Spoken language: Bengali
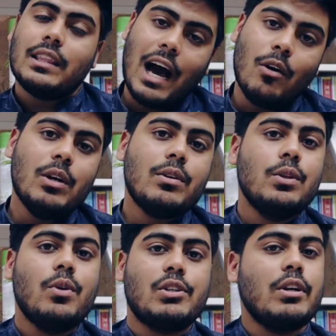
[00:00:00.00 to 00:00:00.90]
তাহলেও
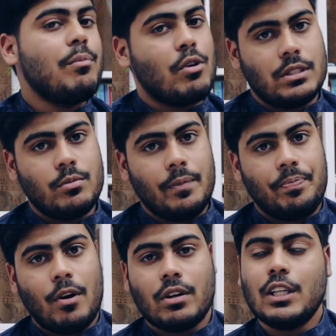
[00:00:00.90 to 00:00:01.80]
কিন্তু আসলে পসিবল
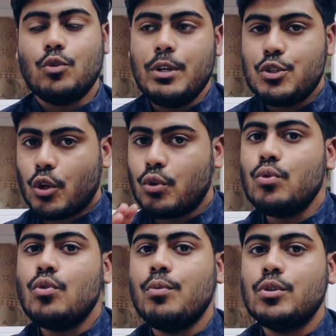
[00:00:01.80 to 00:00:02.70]
অর্থাৎ তুমি
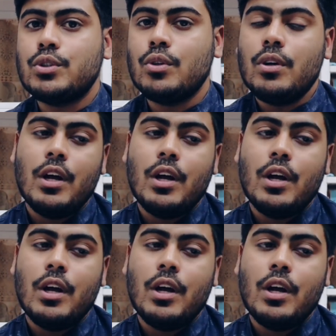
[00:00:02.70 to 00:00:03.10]
যতটুকু পড়ছো